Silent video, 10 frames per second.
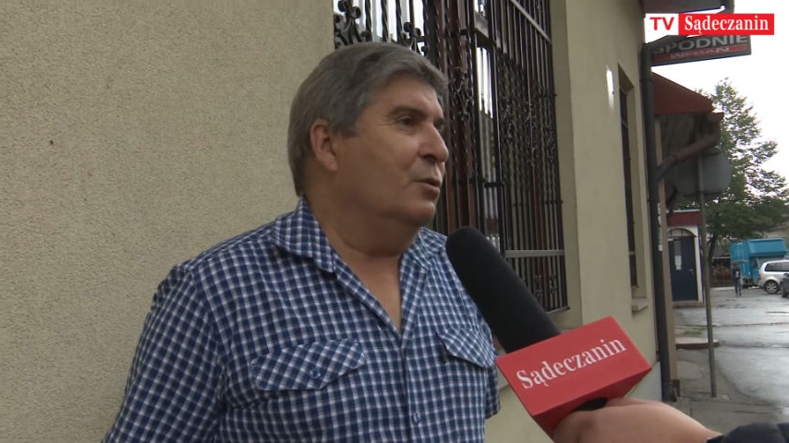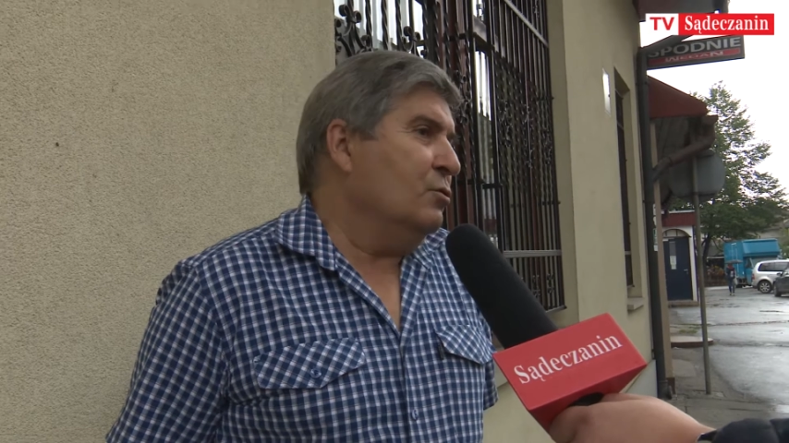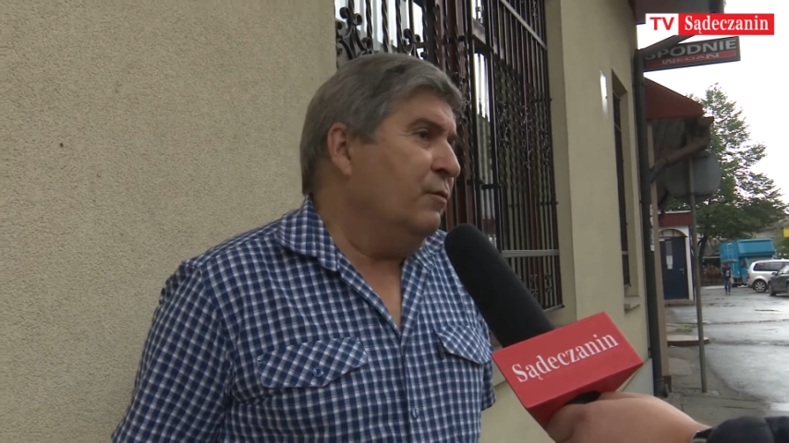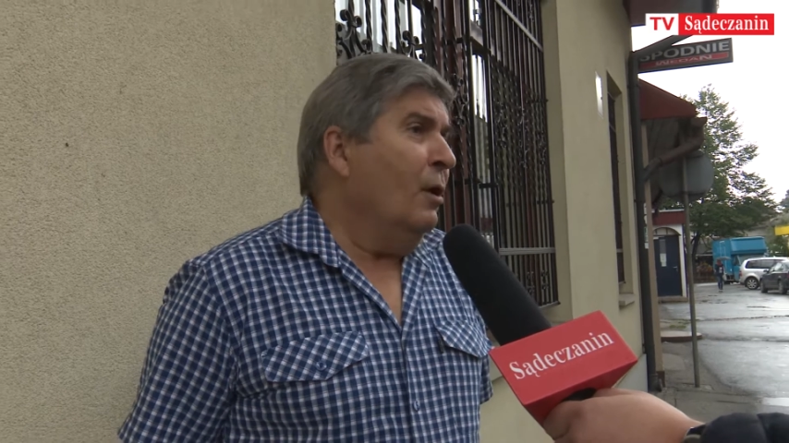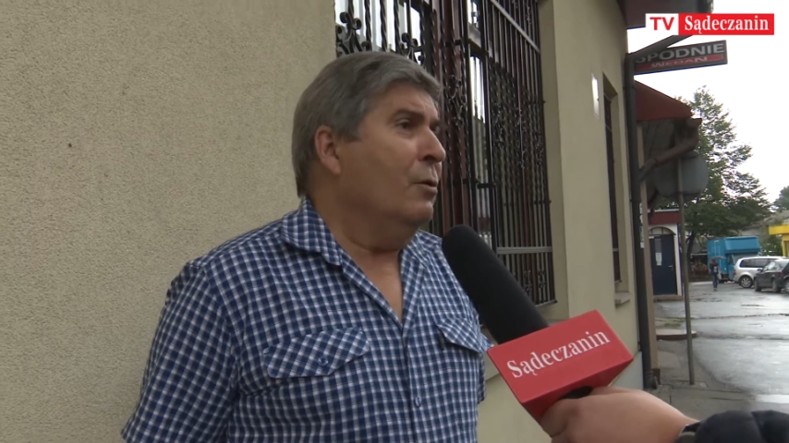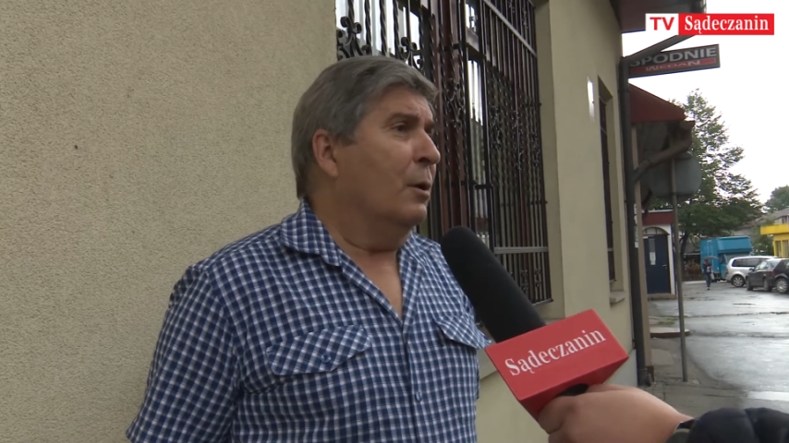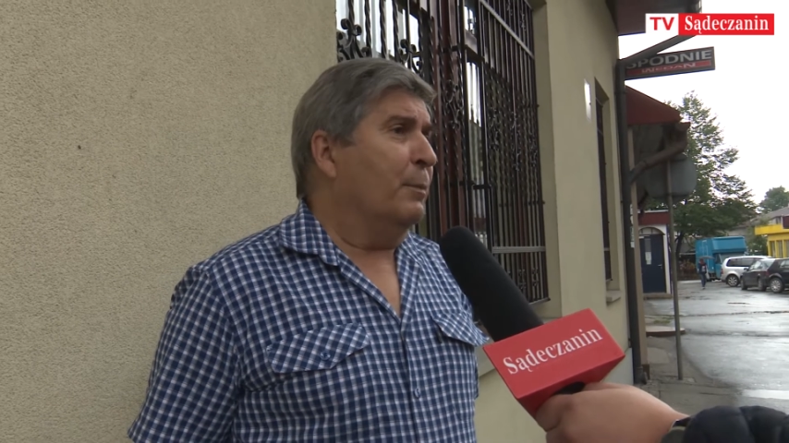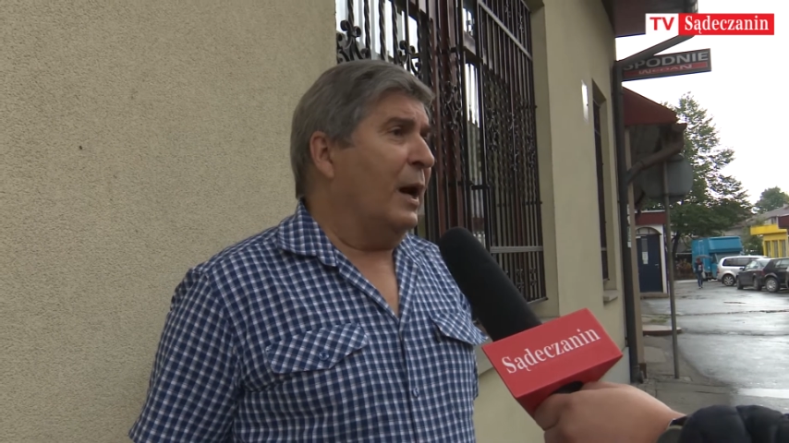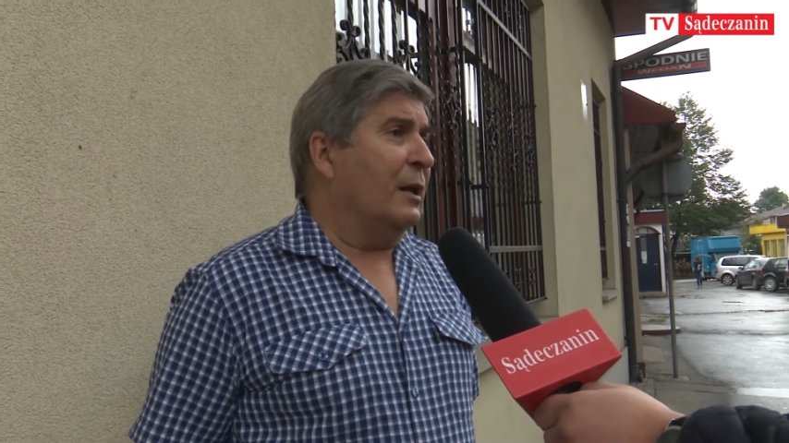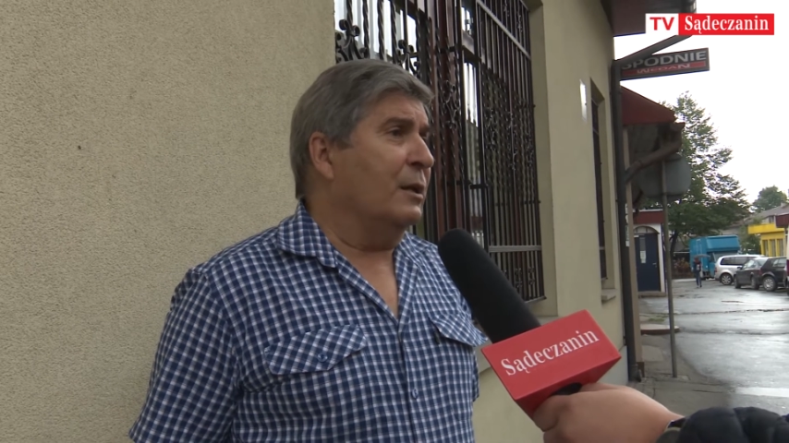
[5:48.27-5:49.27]
już wolno
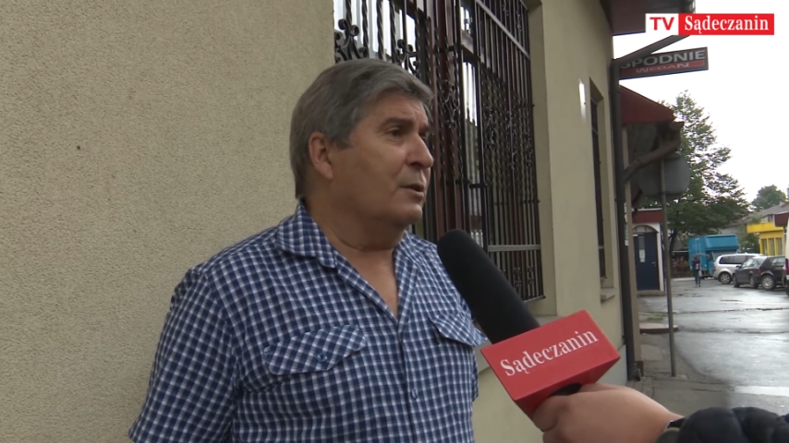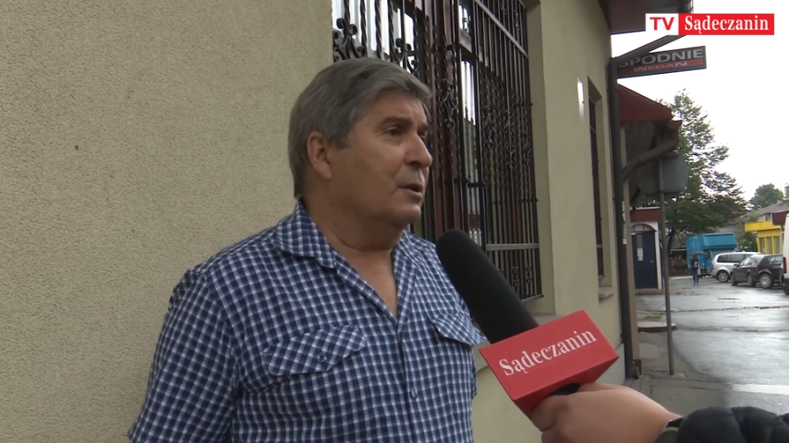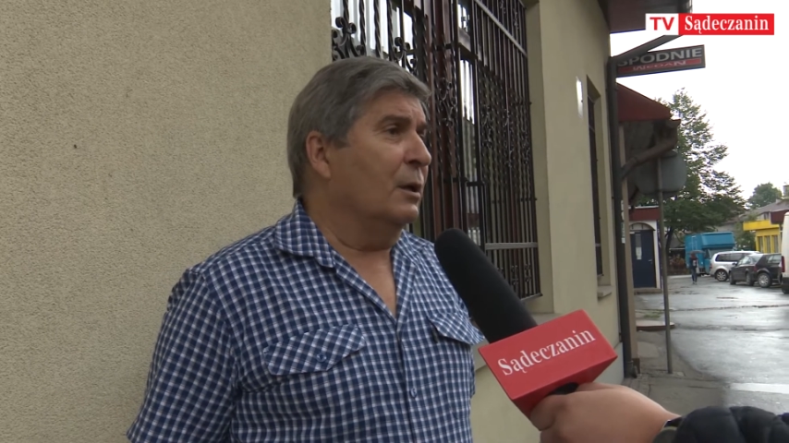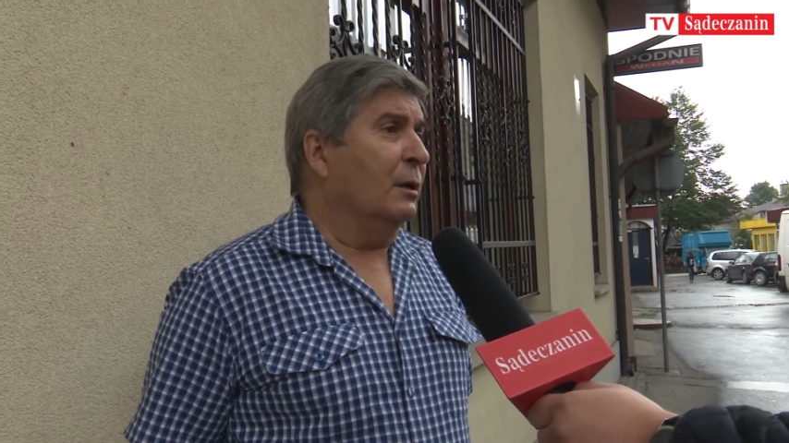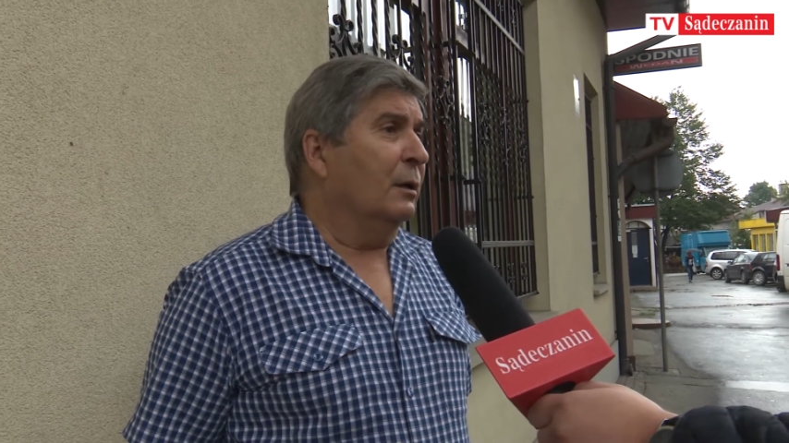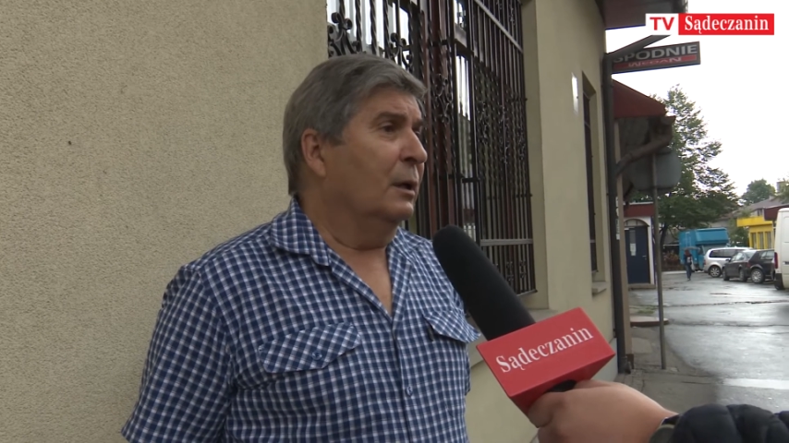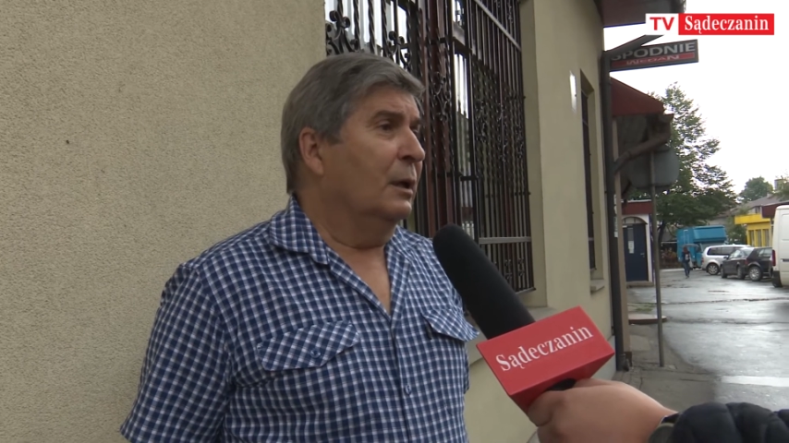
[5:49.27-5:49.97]
palić, no.